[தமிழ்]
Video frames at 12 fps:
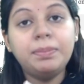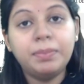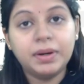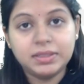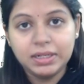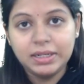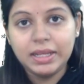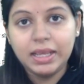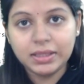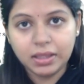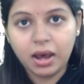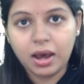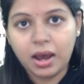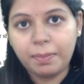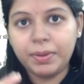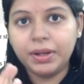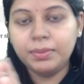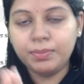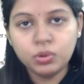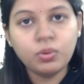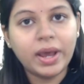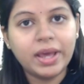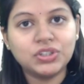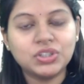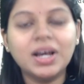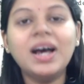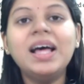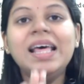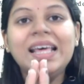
எயிட் பர்சன்டைல் தான் அப்படின்னு ப்ரூவ் ஆயிடுச்சுன்னா